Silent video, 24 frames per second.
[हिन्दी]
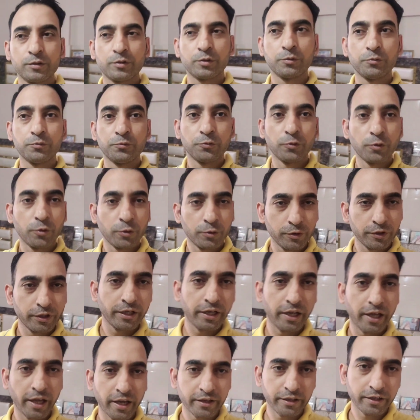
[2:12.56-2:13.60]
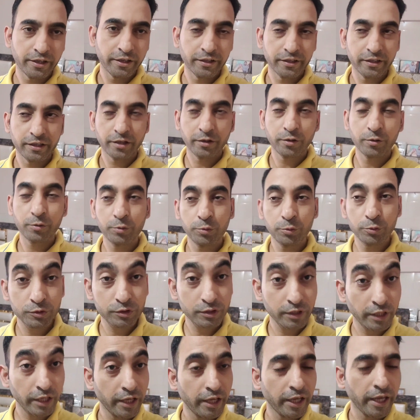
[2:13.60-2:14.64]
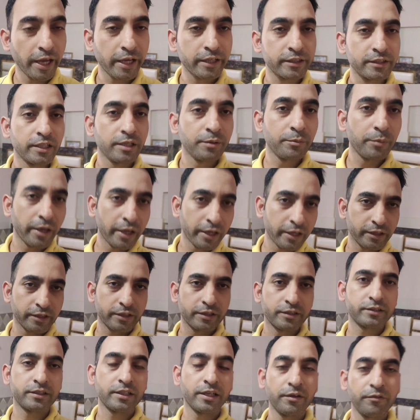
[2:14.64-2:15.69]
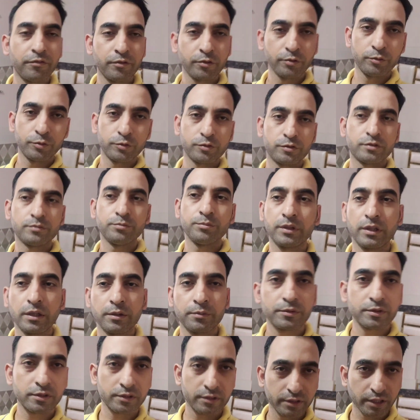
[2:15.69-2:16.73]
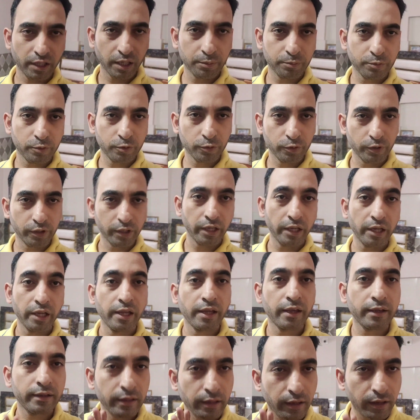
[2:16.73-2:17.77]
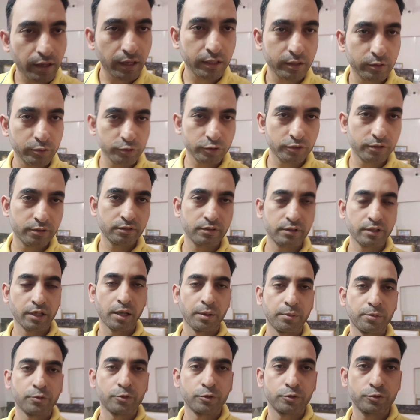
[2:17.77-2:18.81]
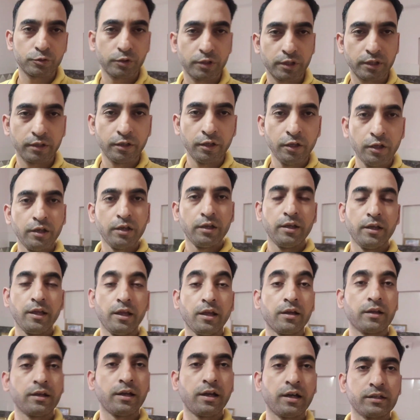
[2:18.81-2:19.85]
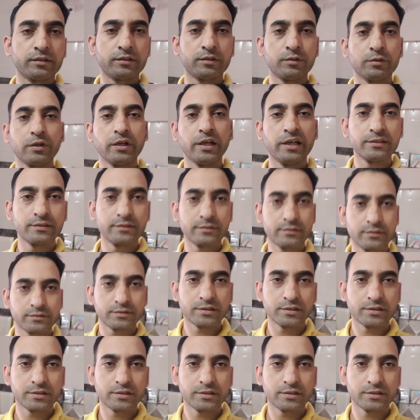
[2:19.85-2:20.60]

तो वो उन्होंने नया क्रिएट किया और उसके एक दिन में ही कितने व्यूज़ मतलब सब्सक्राइबर होंगे एक लाख कुछ सब्सक्राइबर हो चुके हैं एक लाख तो गाइज